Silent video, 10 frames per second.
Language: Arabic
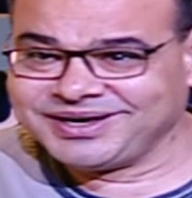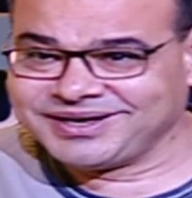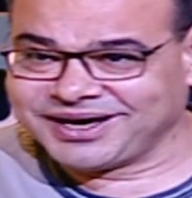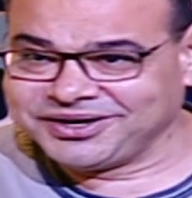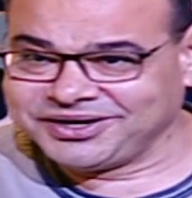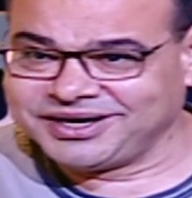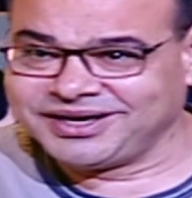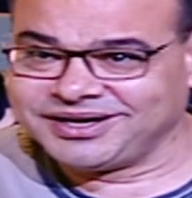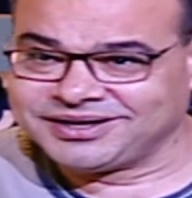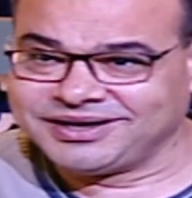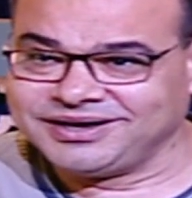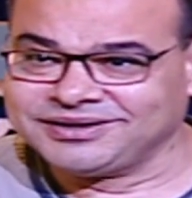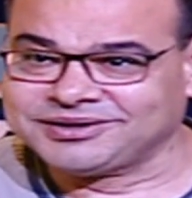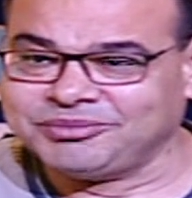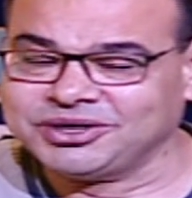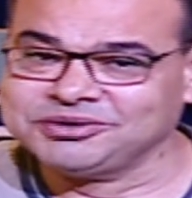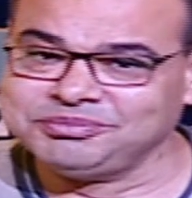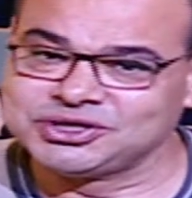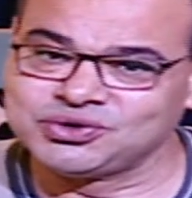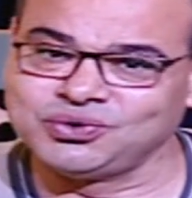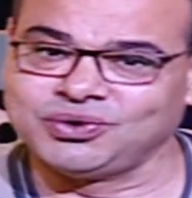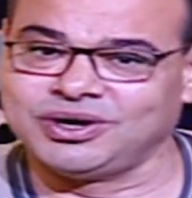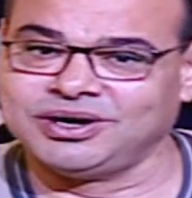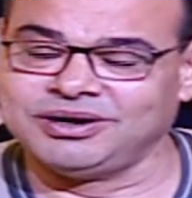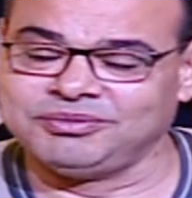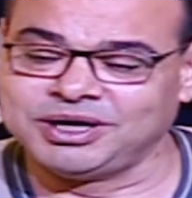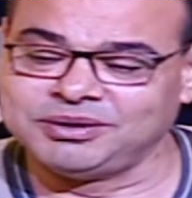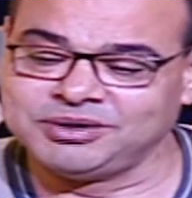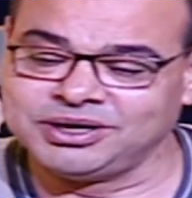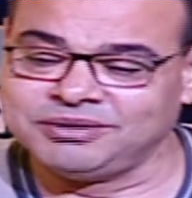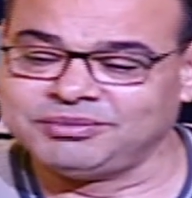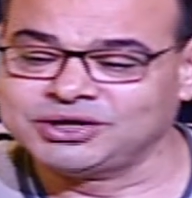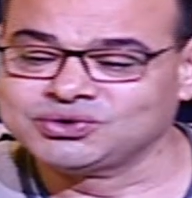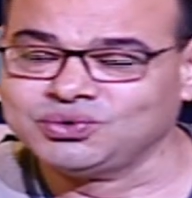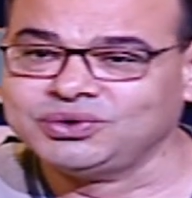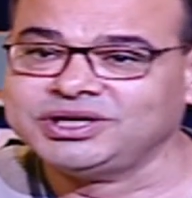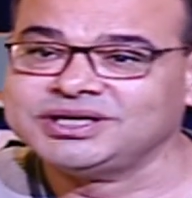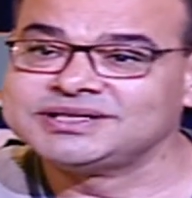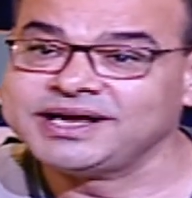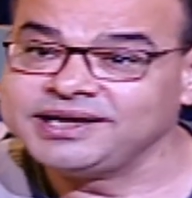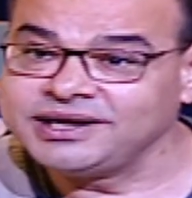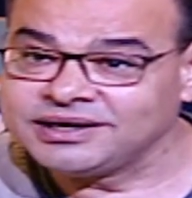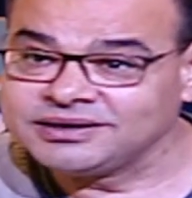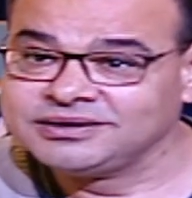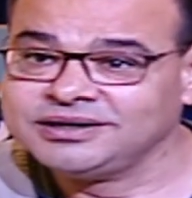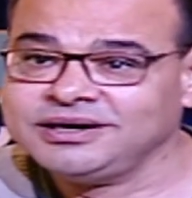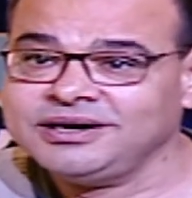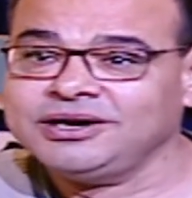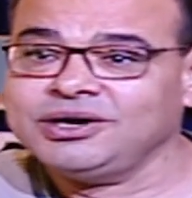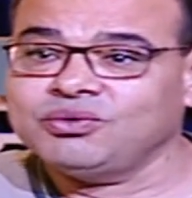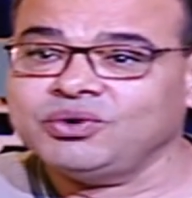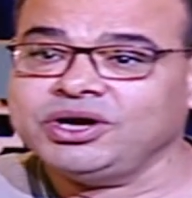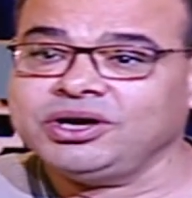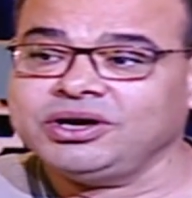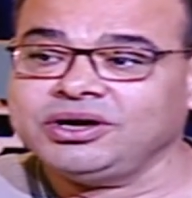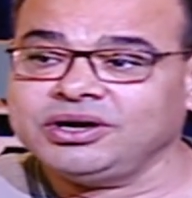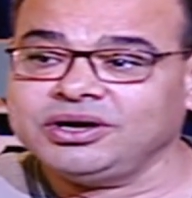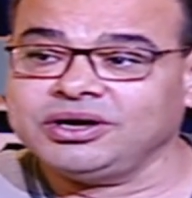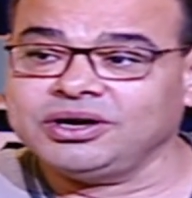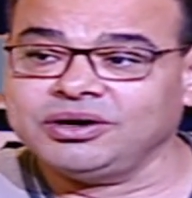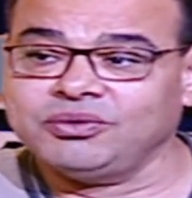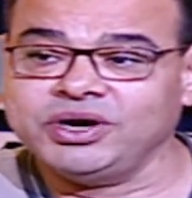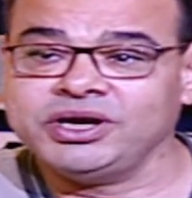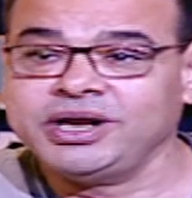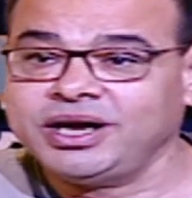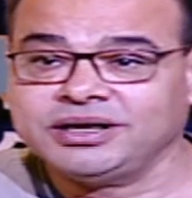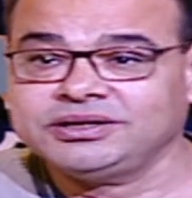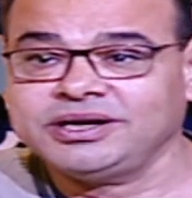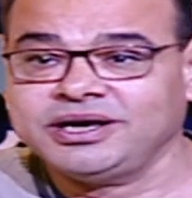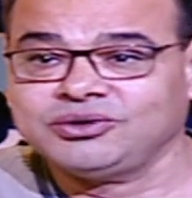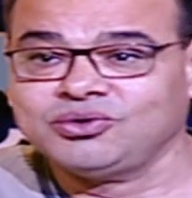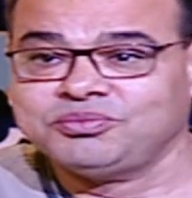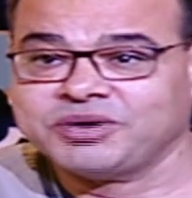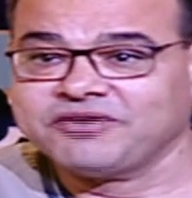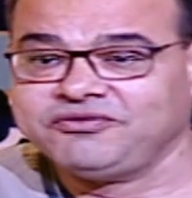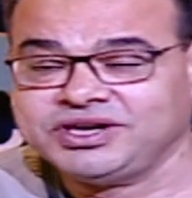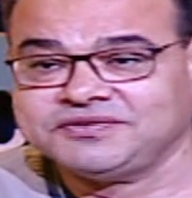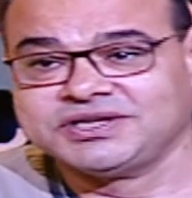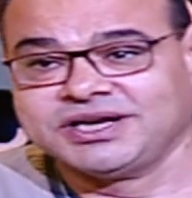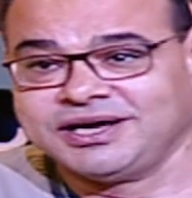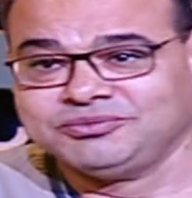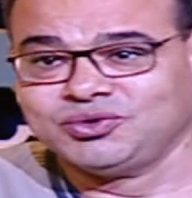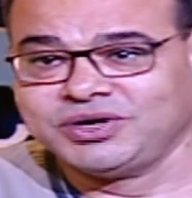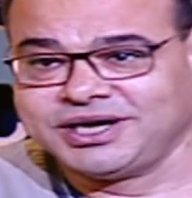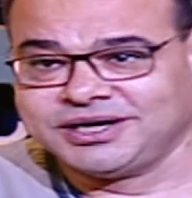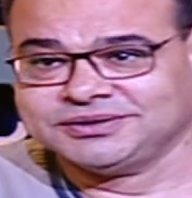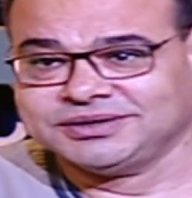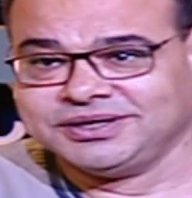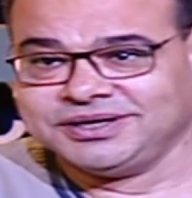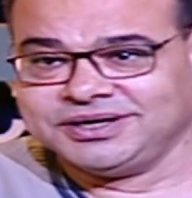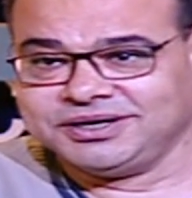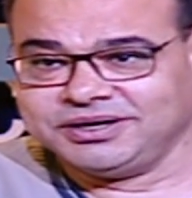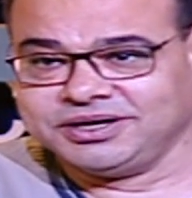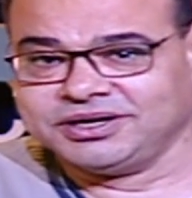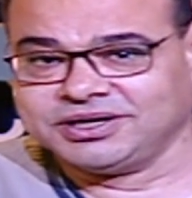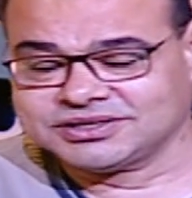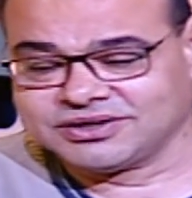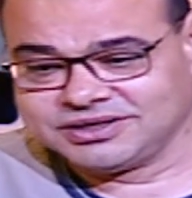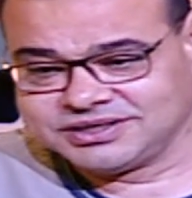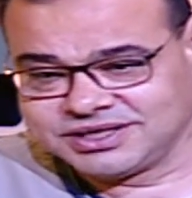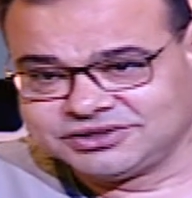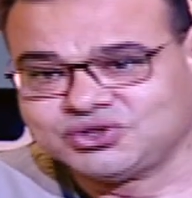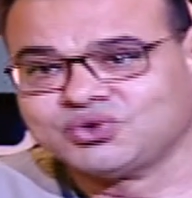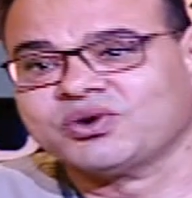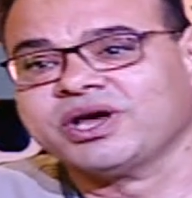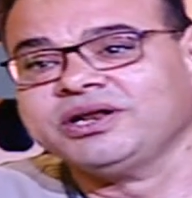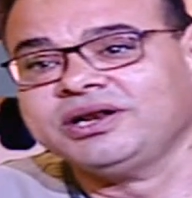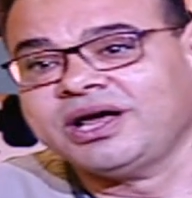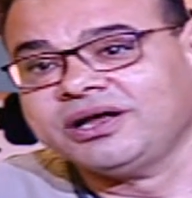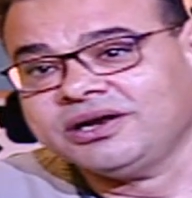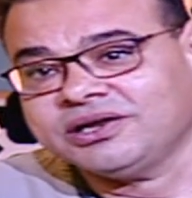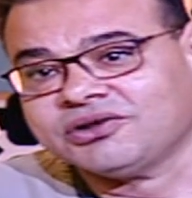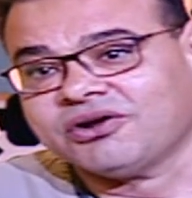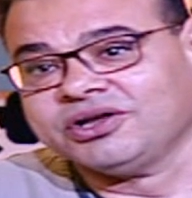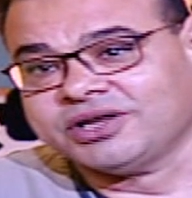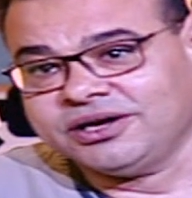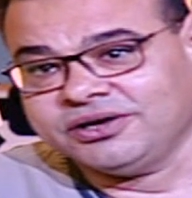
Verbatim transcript: يعني احنا ما بنصدرهاش الطماطم مشروع آه، آه، محصول, محصول. سريع و... واحنا عندنا يا دوب مكفين نفسنا الحمد لله يعني. آه، نظرا لزياده السكان اللي, اللي طرأت